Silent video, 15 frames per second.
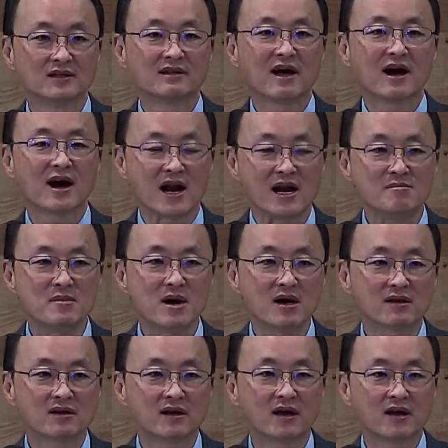딱
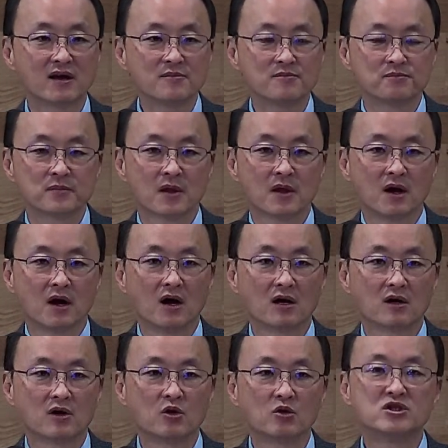알맞게 아,
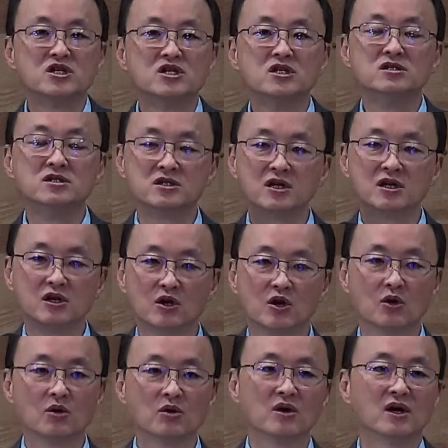그리고
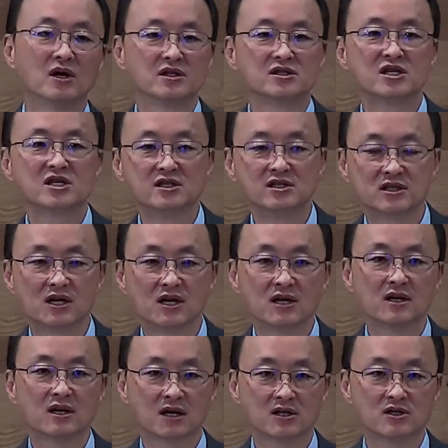진실로
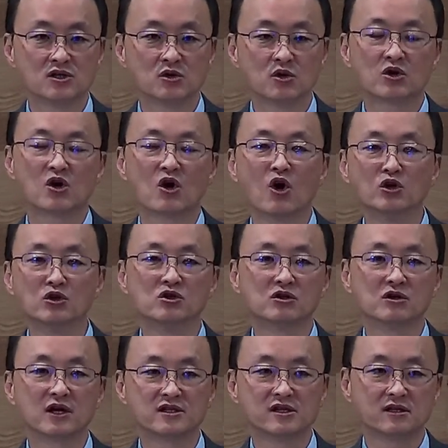칭찬하시고
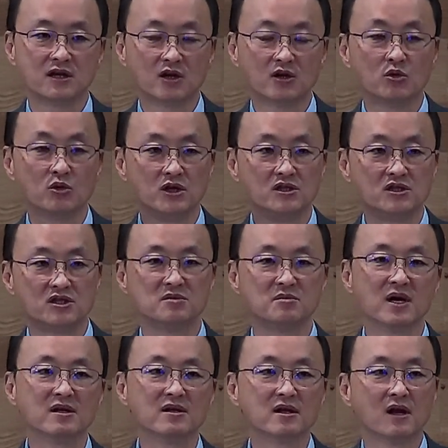격려하실 때도
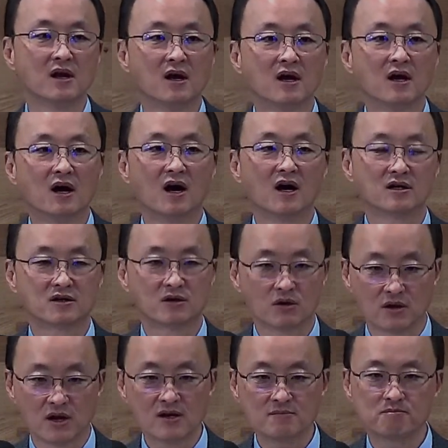있지만 아,
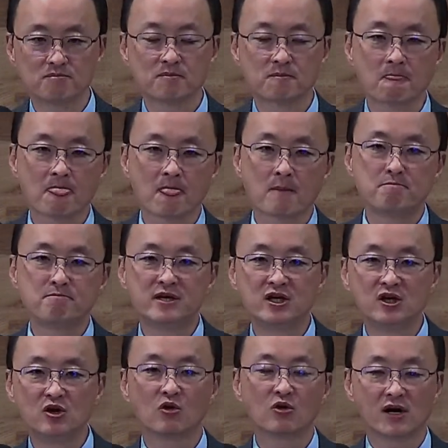그러나
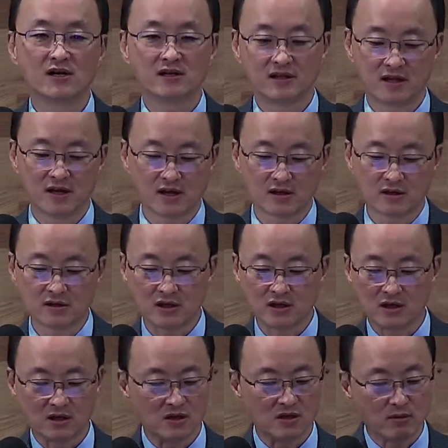필요할 때에는
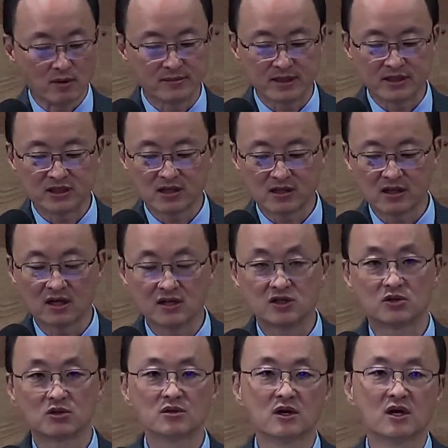이와
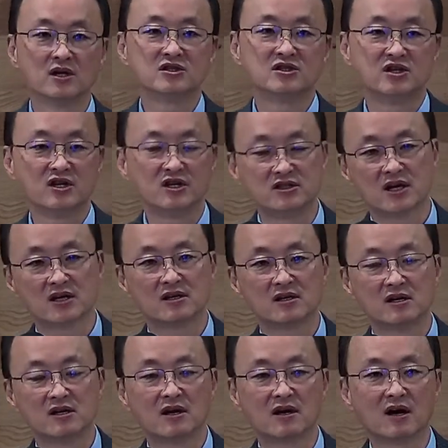마찬가지로
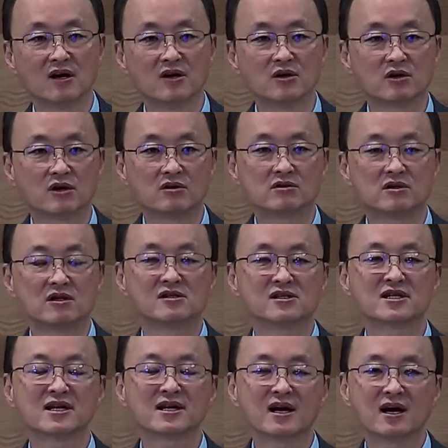제자들을 향하여 그리고 그를
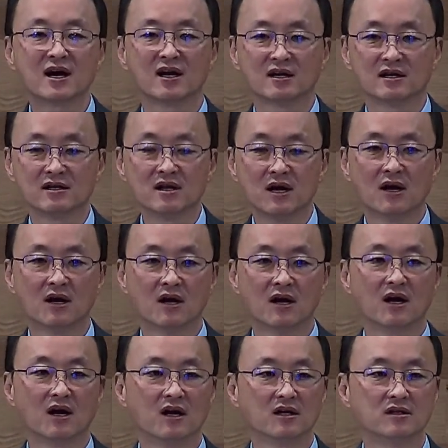사랑하는
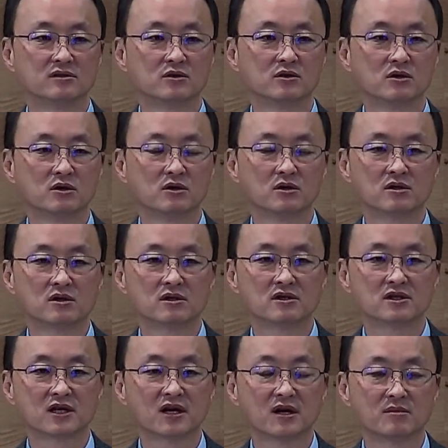아, 또그
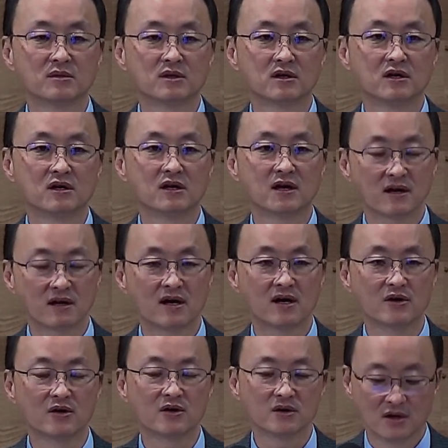사람들을
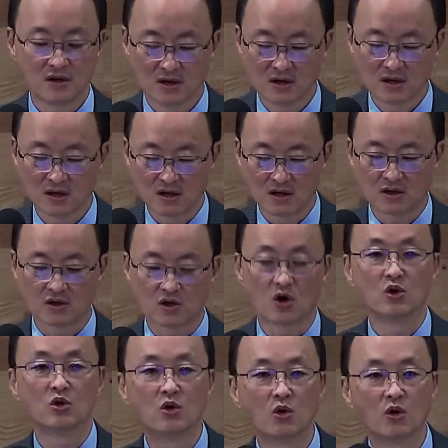향하여 아,
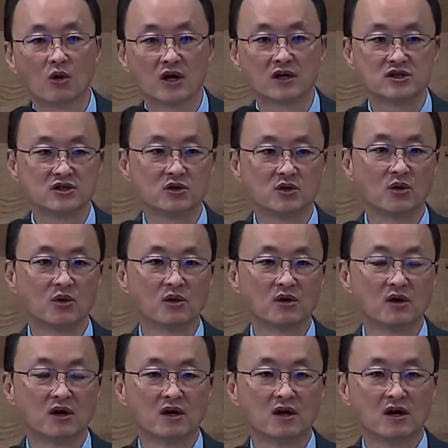경고하시고
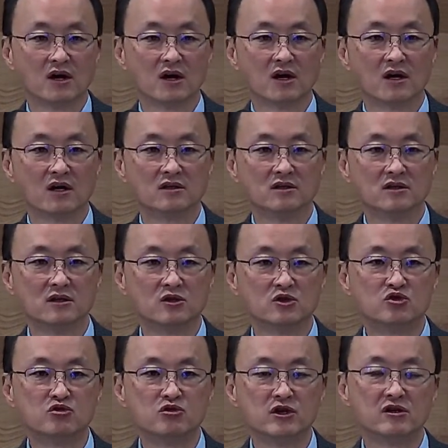아, 늘
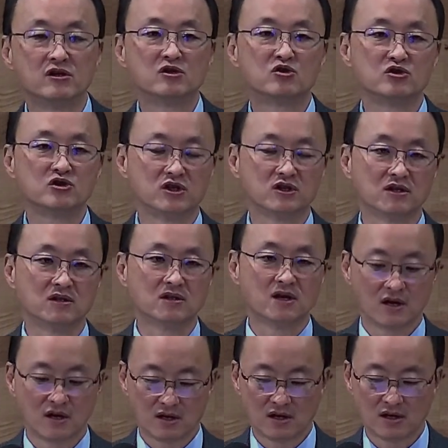주의를 주시는
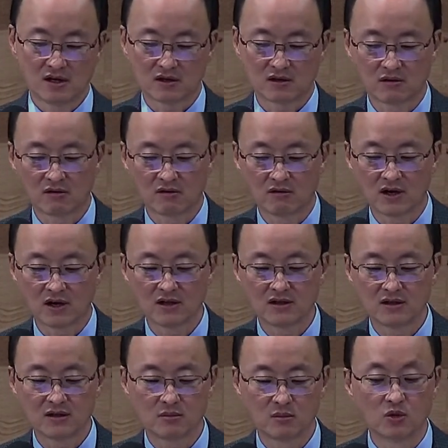아,
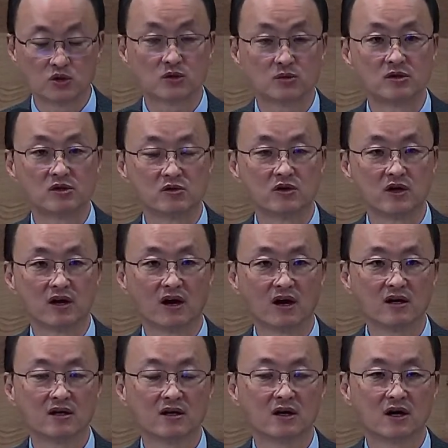그러한 모습을
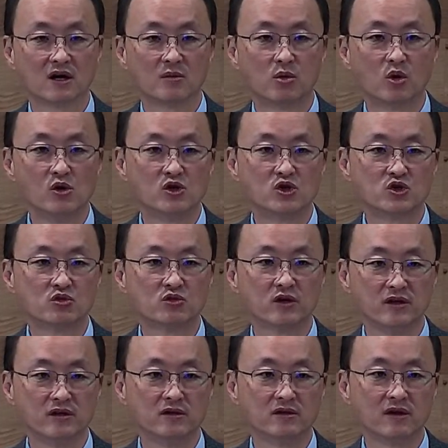우리가 아, 볼수
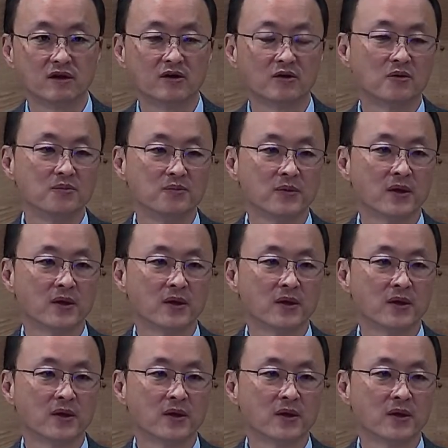있는데요.